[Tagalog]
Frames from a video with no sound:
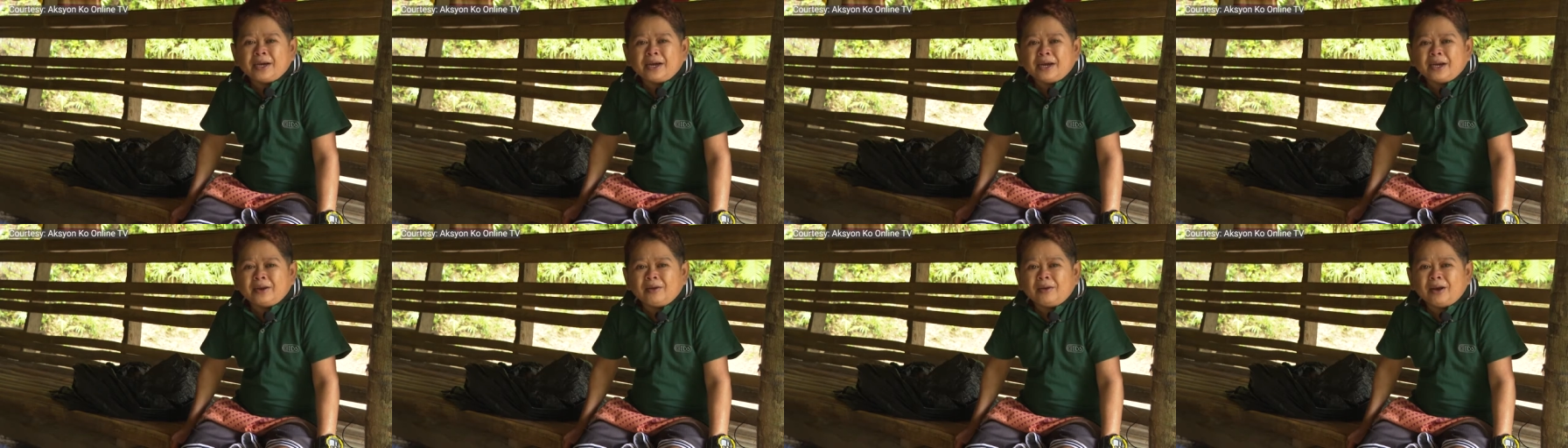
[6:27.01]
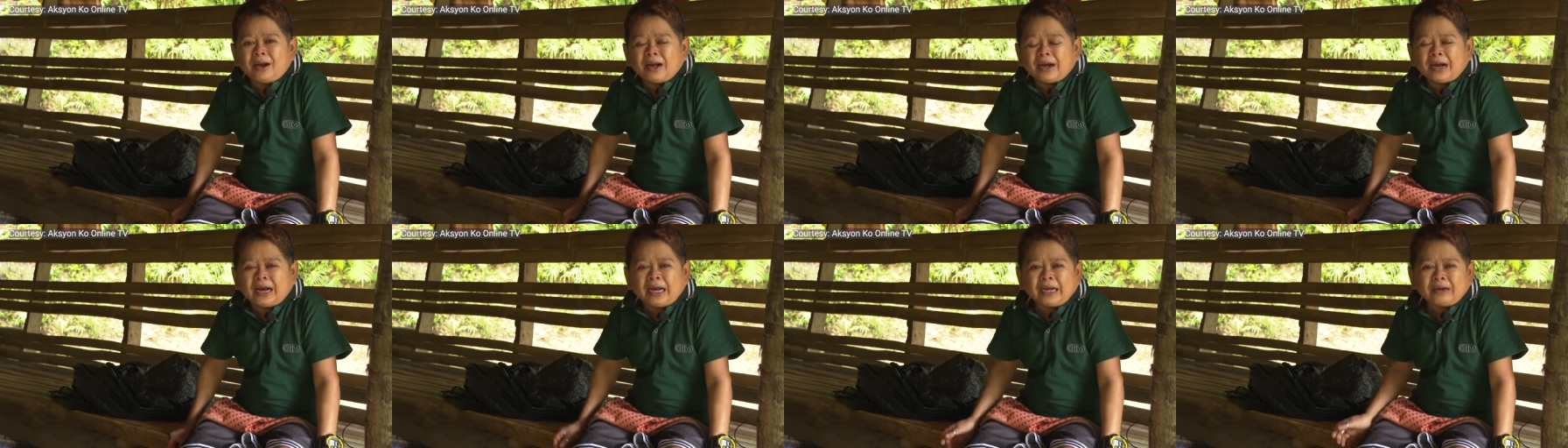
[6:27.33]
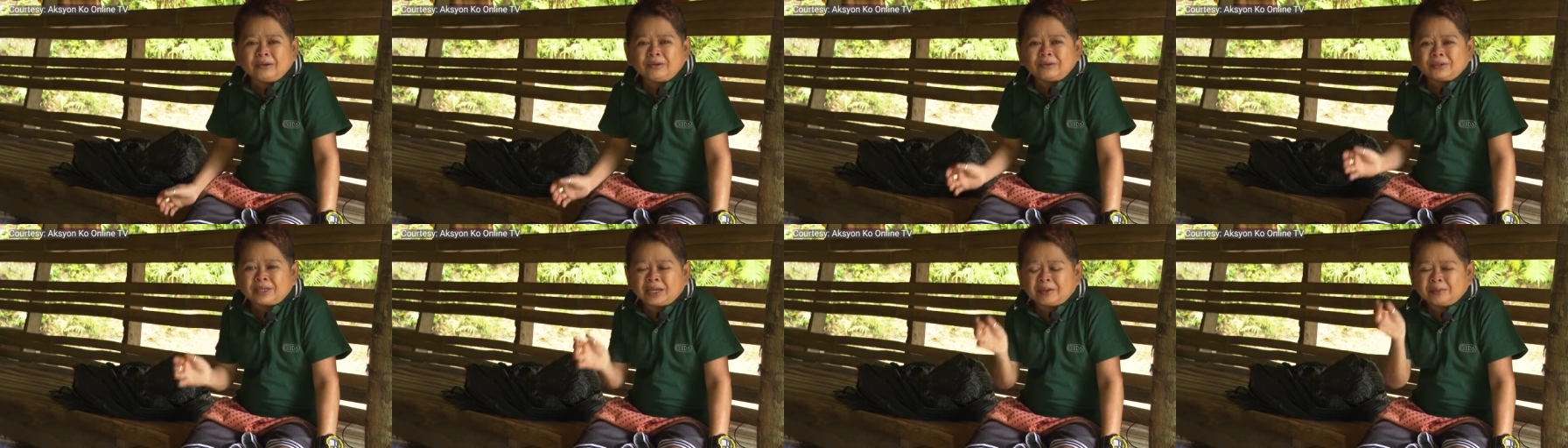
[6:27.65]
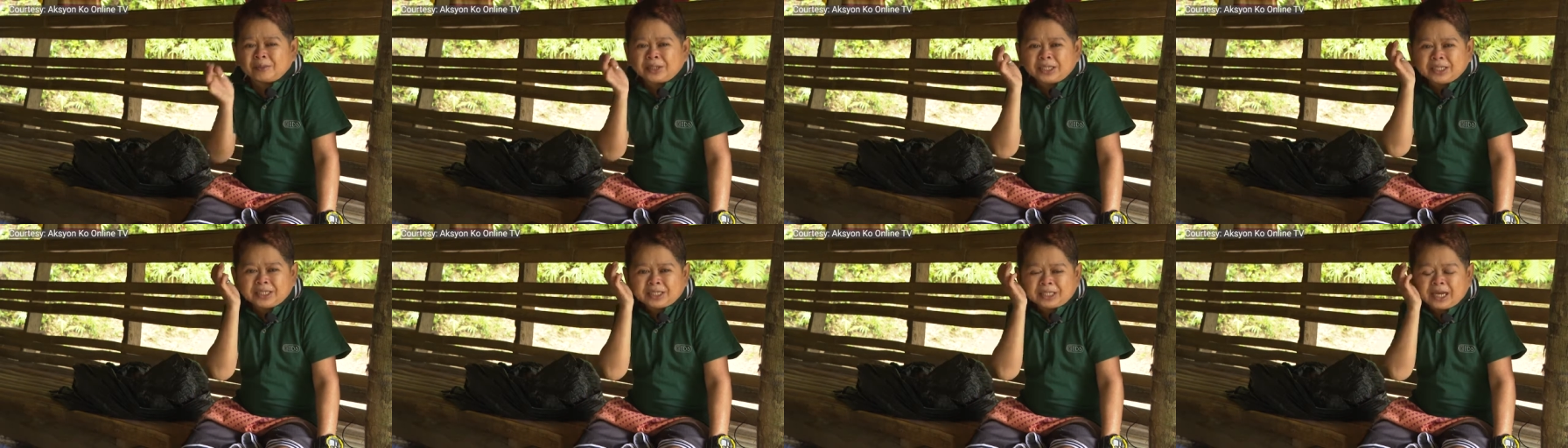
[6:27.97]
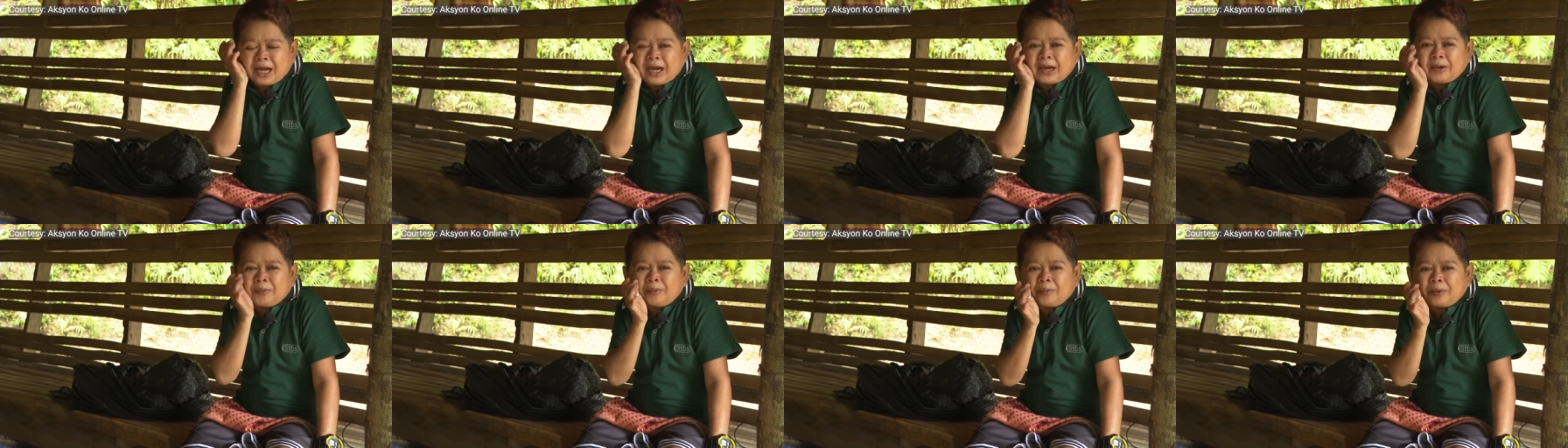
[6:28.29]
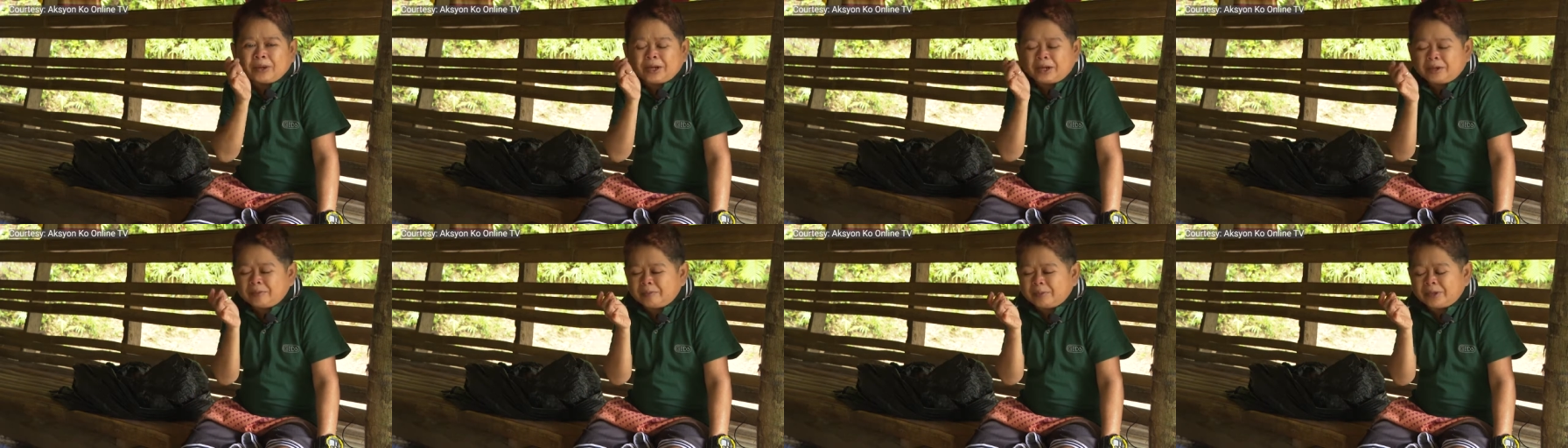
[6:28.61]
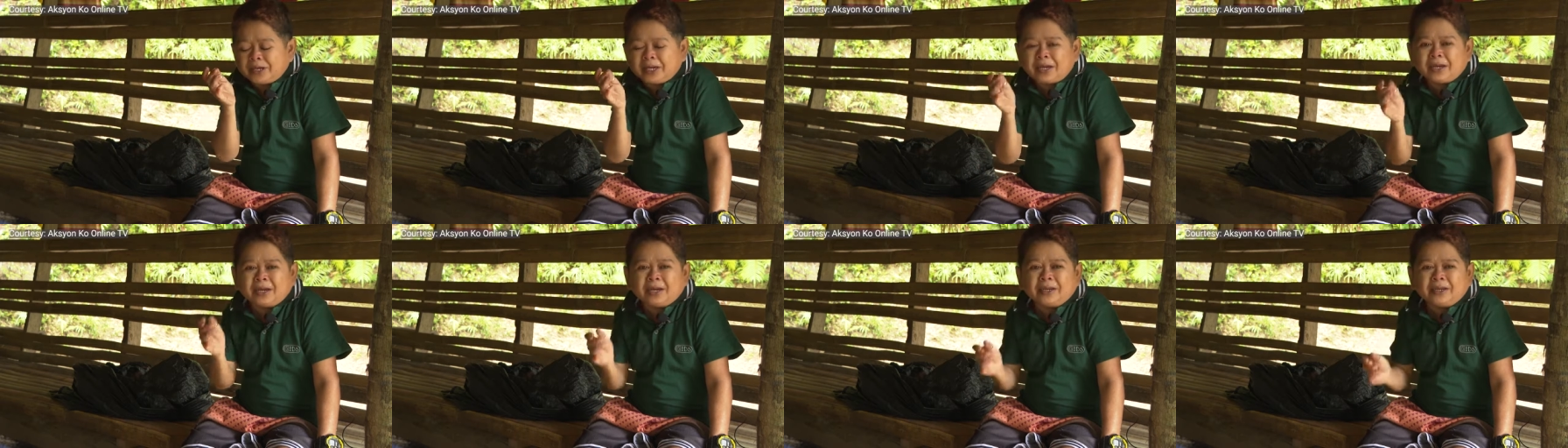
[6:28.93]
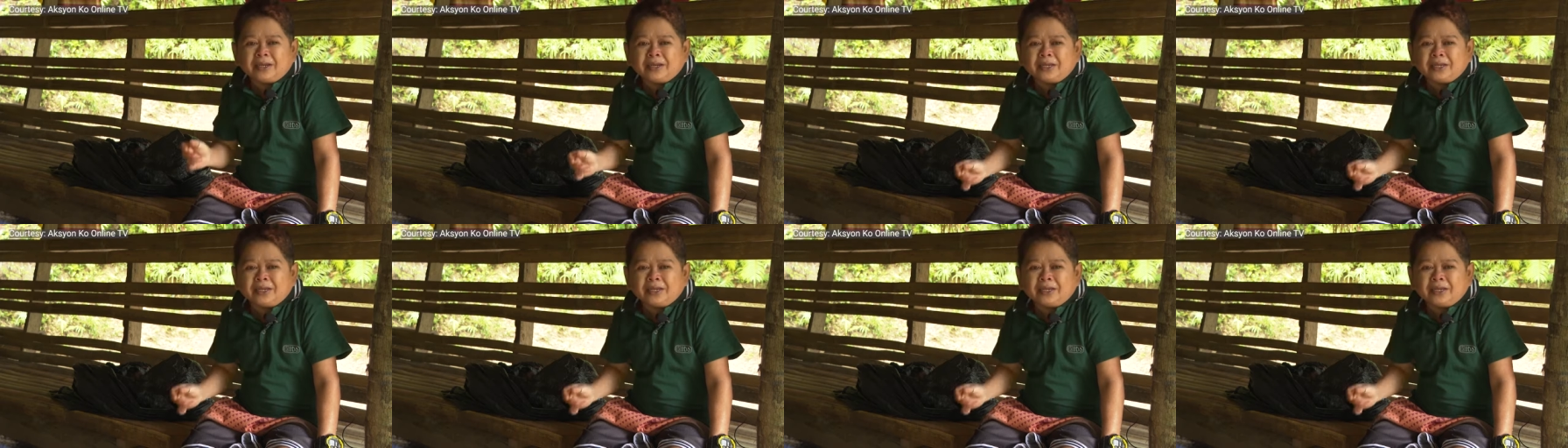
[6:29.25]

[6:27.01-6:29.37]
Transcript: Ano lang, arutan minsan, may, may,